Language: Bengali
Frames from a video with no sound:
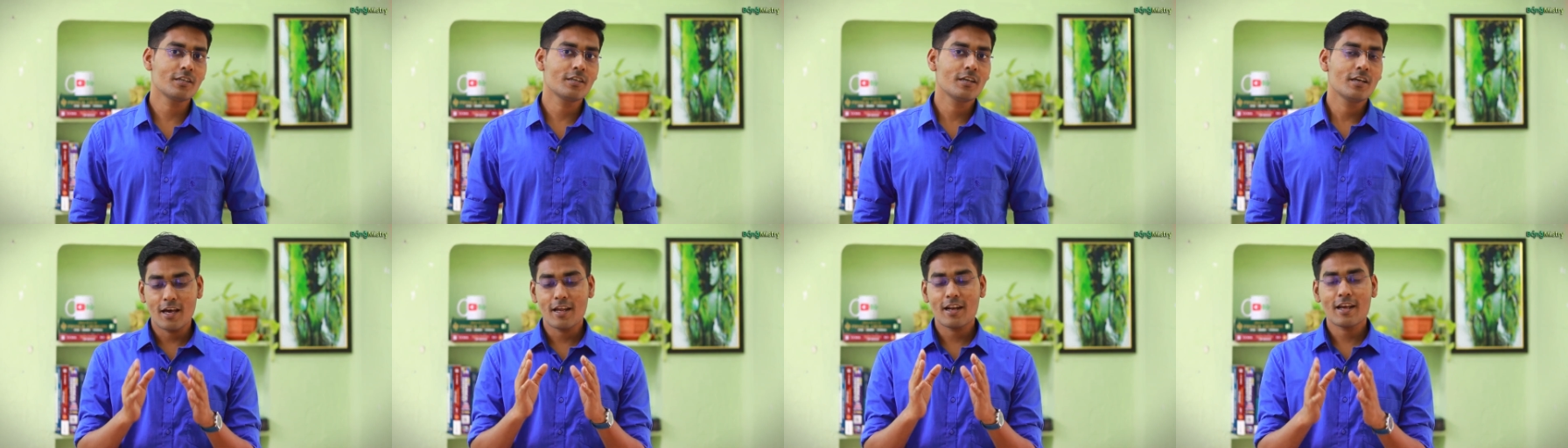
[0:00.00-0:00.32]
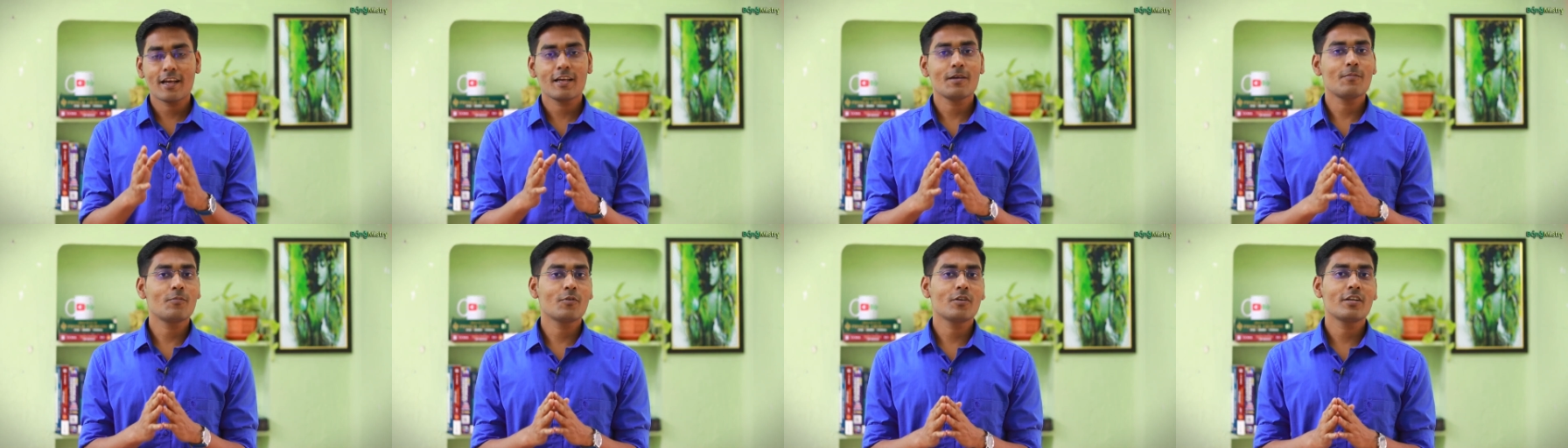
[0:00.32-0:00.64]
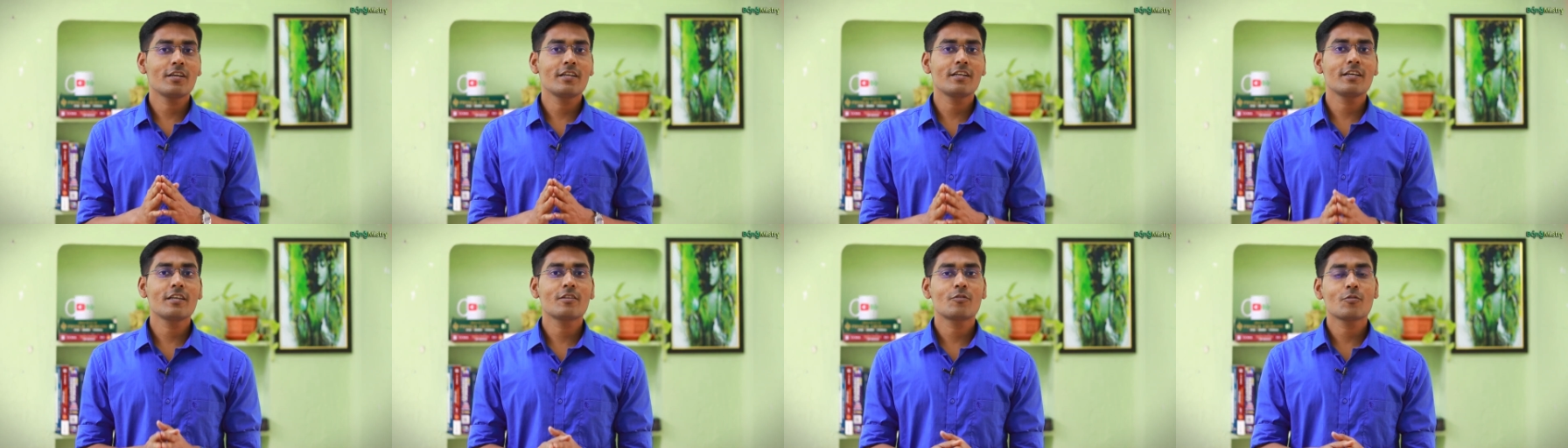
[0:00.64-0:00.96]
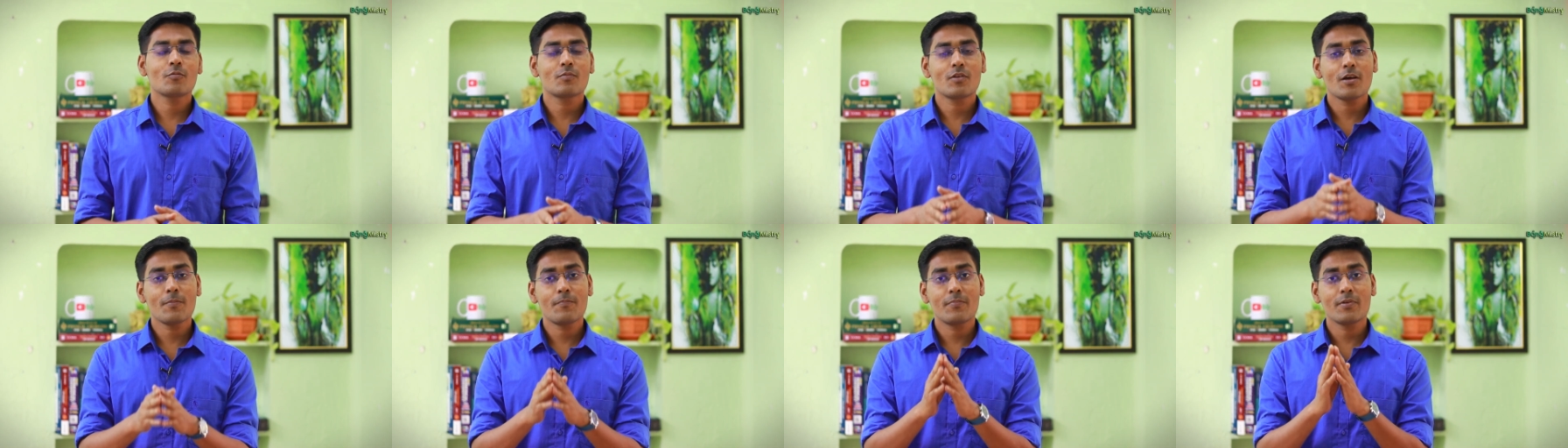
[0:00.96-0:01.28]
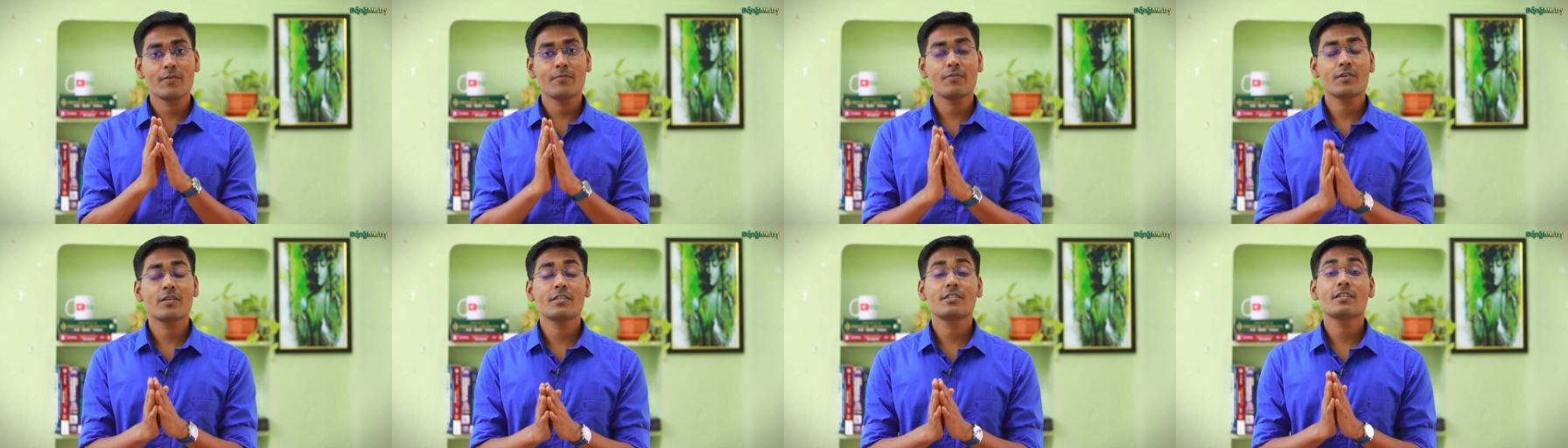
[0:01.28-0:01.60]
তার আগে বলে নিই তোমরা
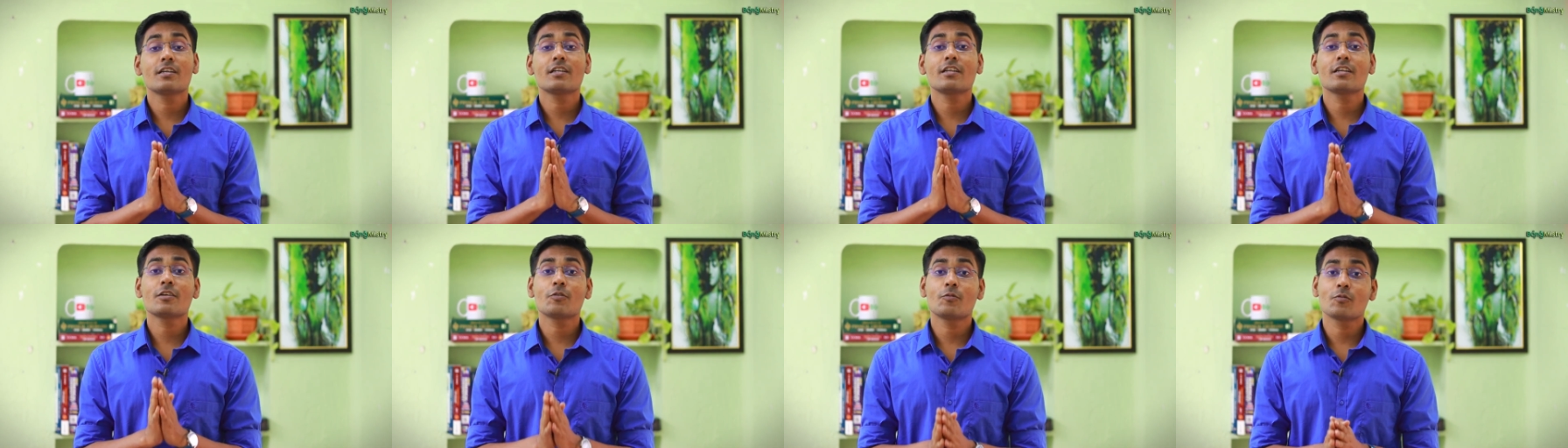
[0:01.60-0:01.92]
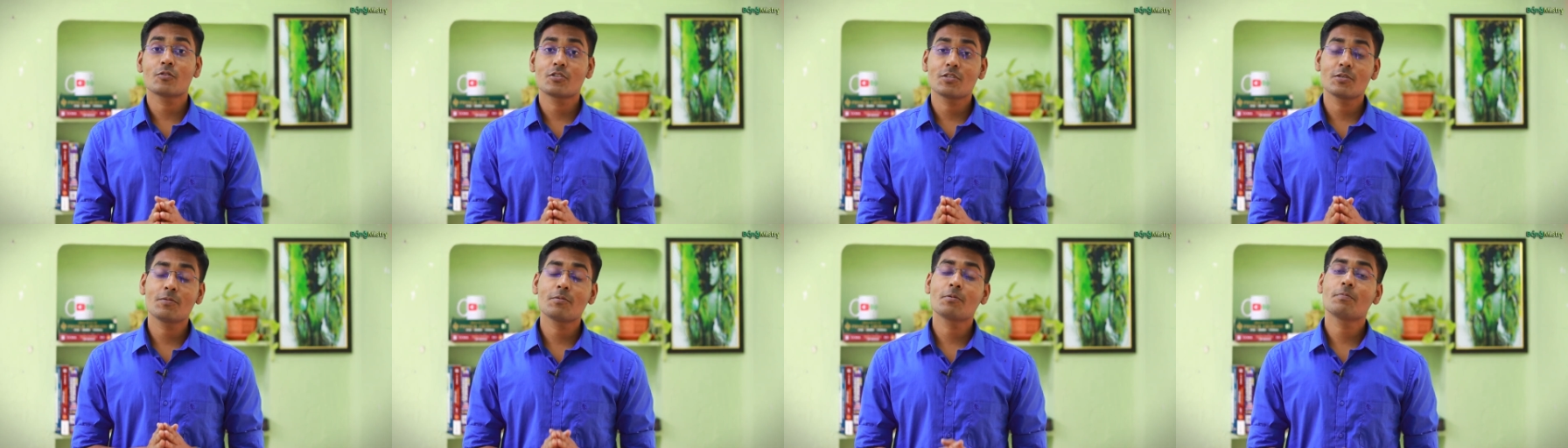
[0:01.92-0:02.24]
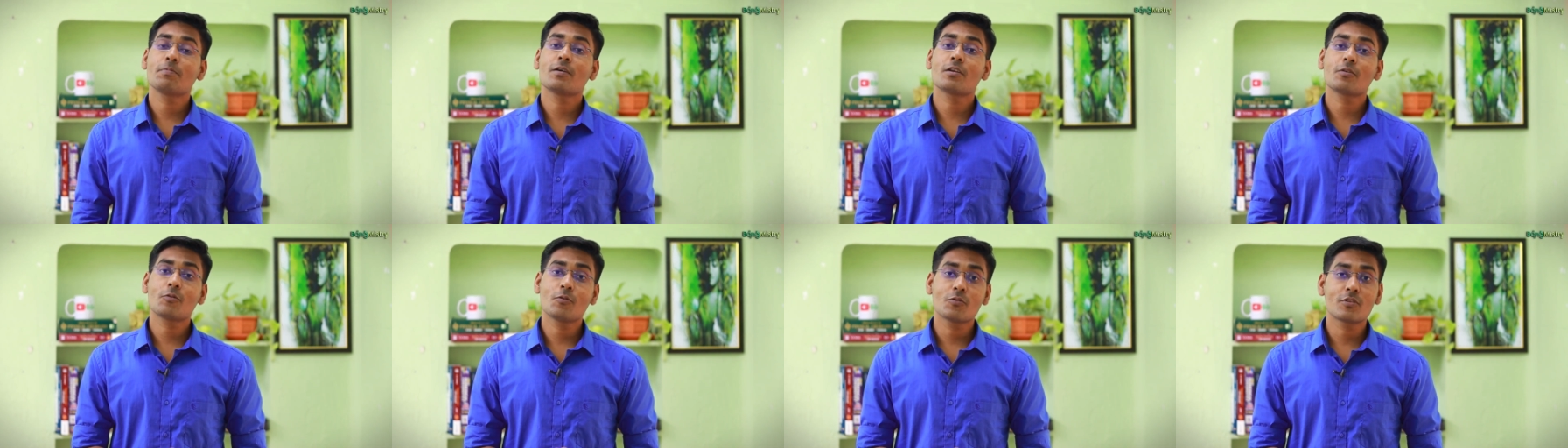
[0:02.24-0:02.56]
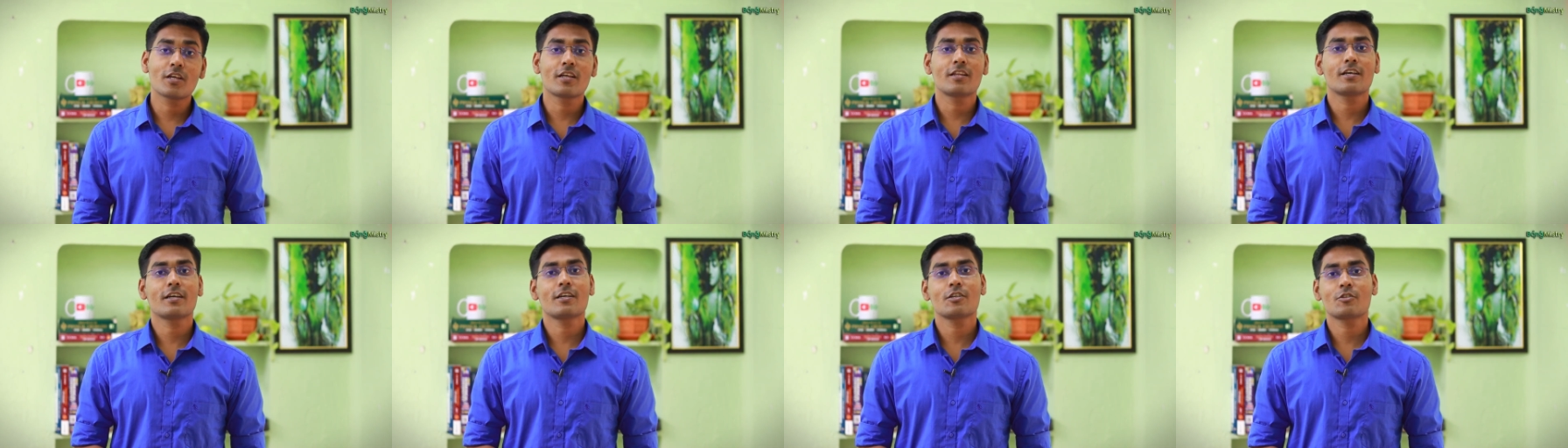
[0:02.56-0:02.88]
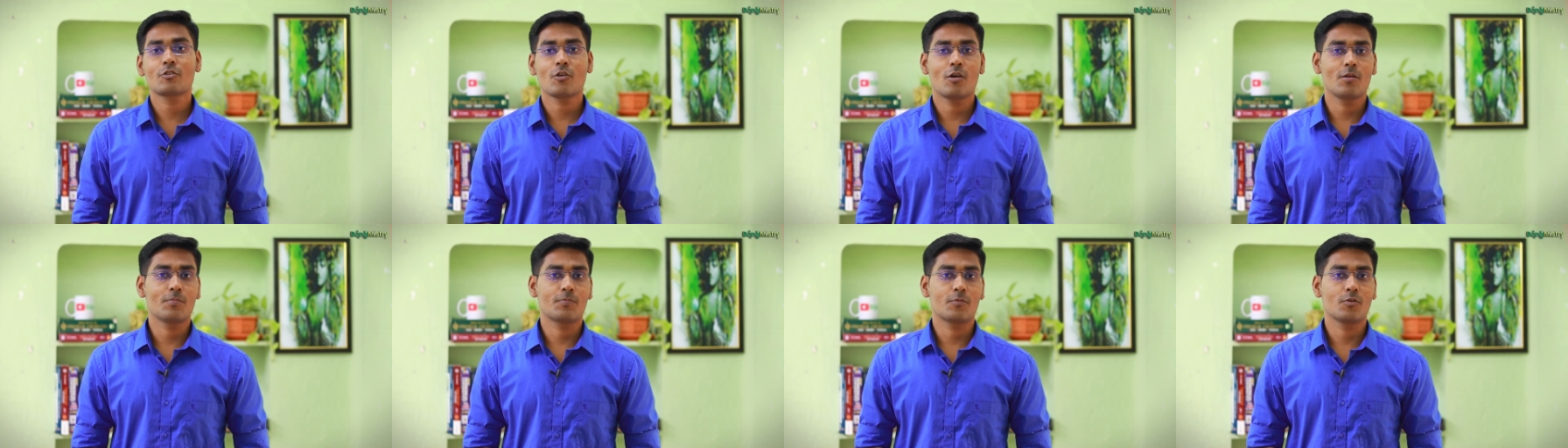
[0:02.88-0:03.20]
প্রিভিয়াস ইয়ারের কোশ্চেন পেপার কোথা থেকে
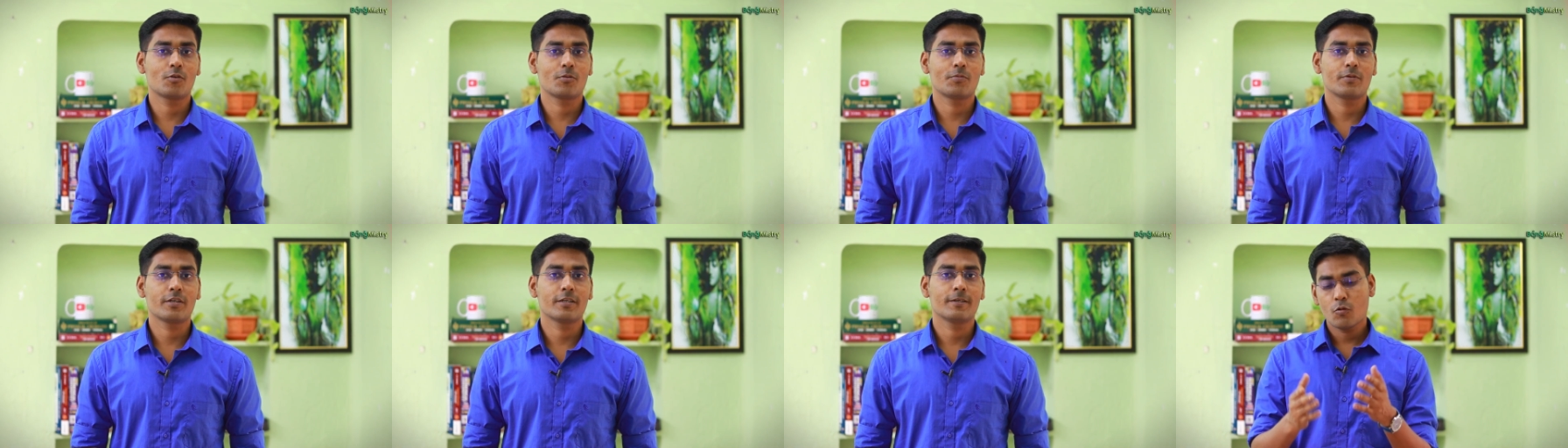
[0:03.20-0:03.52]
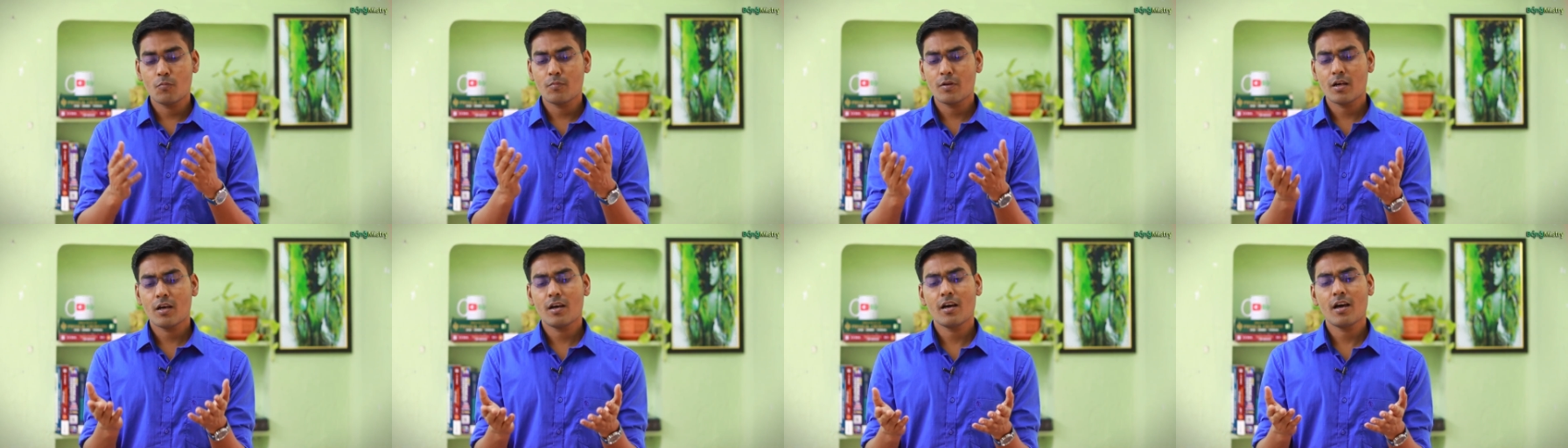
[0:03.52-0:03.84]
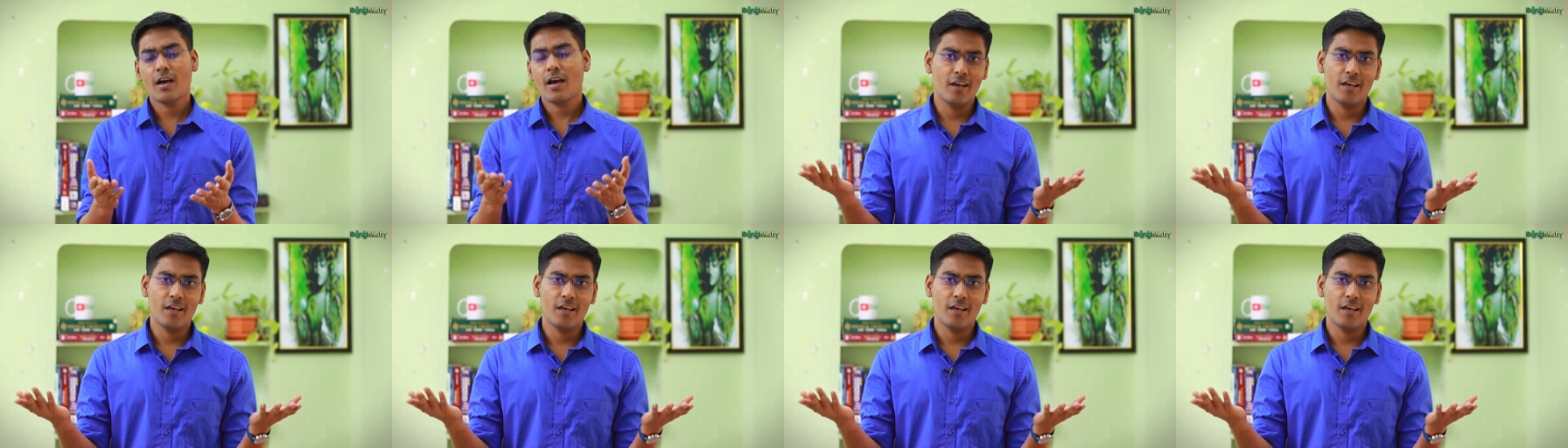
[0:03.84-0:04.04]
সলভ করবে তোমরা